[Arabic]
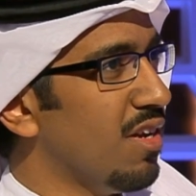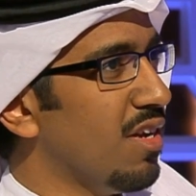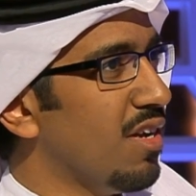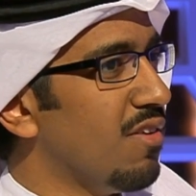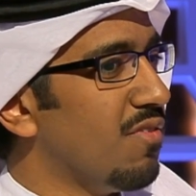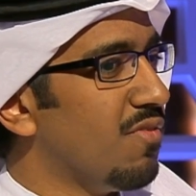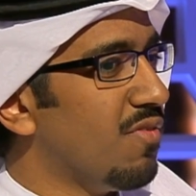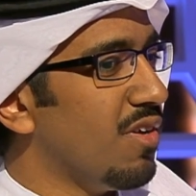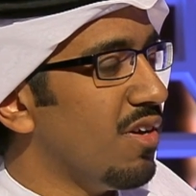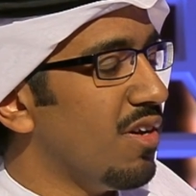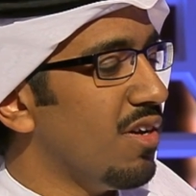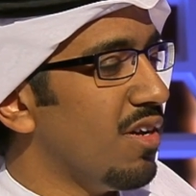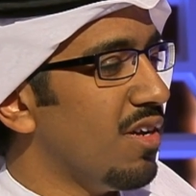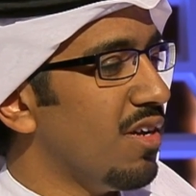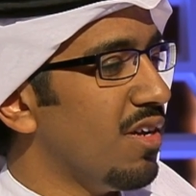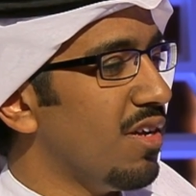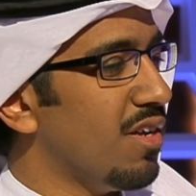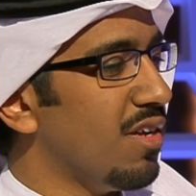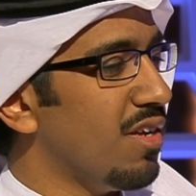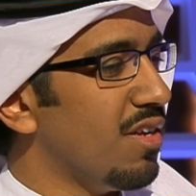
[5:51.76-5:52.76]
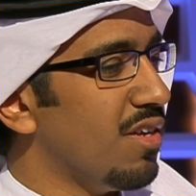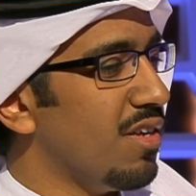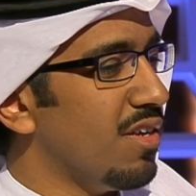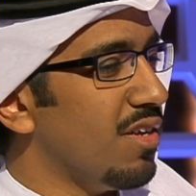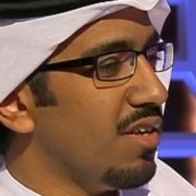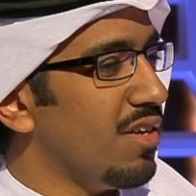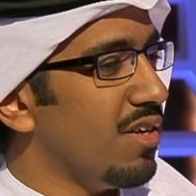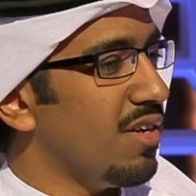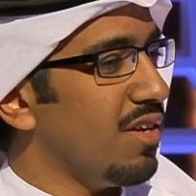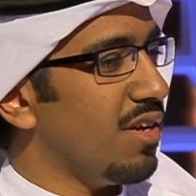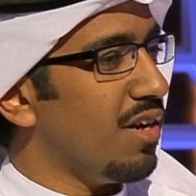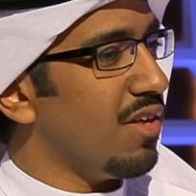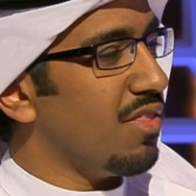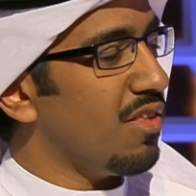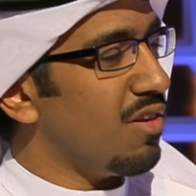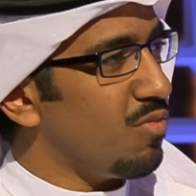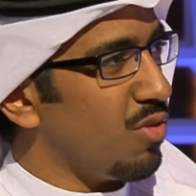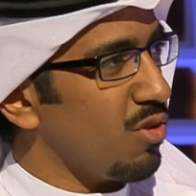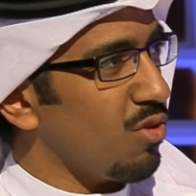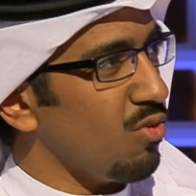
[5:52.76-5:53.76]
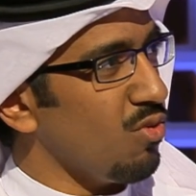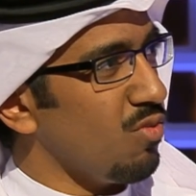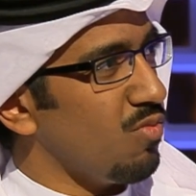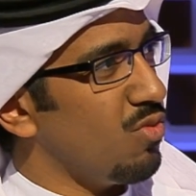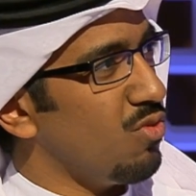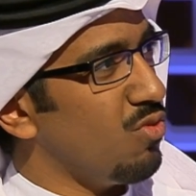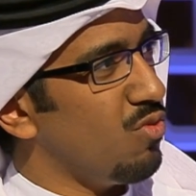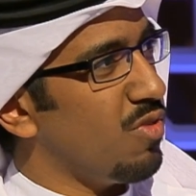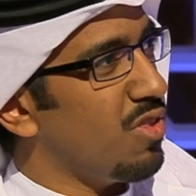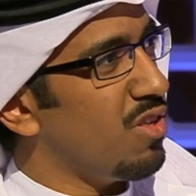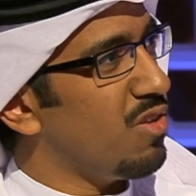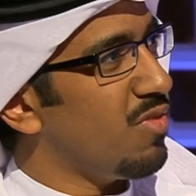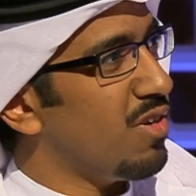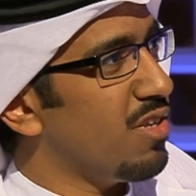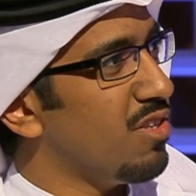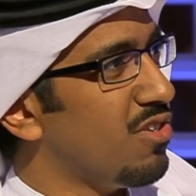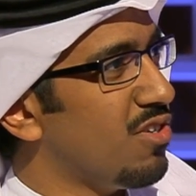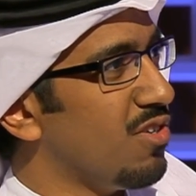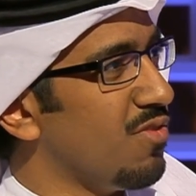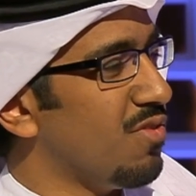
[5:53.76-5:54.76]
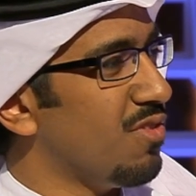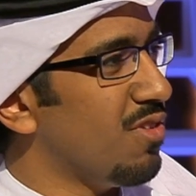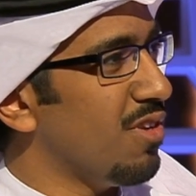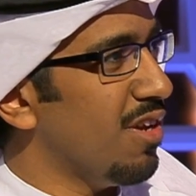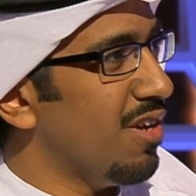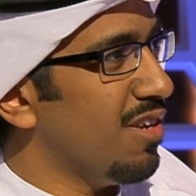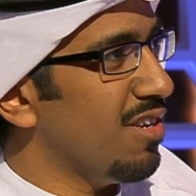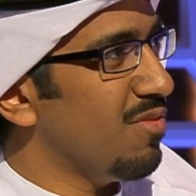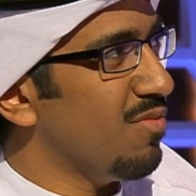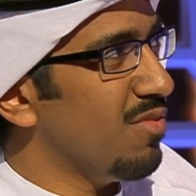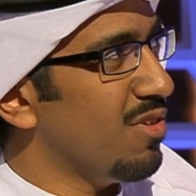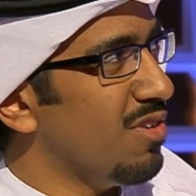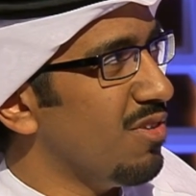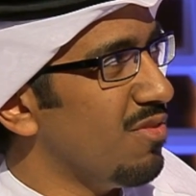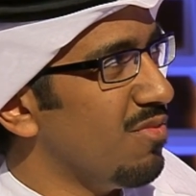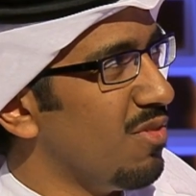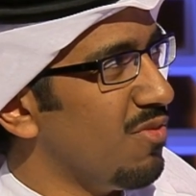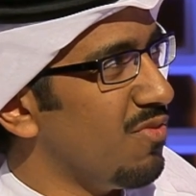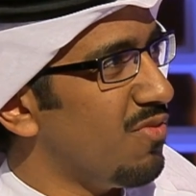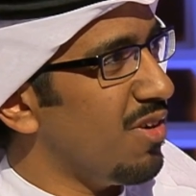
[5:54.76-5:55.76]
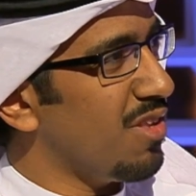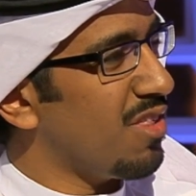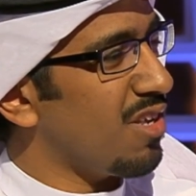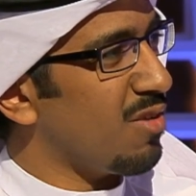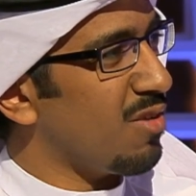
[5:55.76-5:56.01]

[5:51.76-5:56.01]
فهذا آه، المطلوب ومثل ما انت شفت شفت يعني من من فتره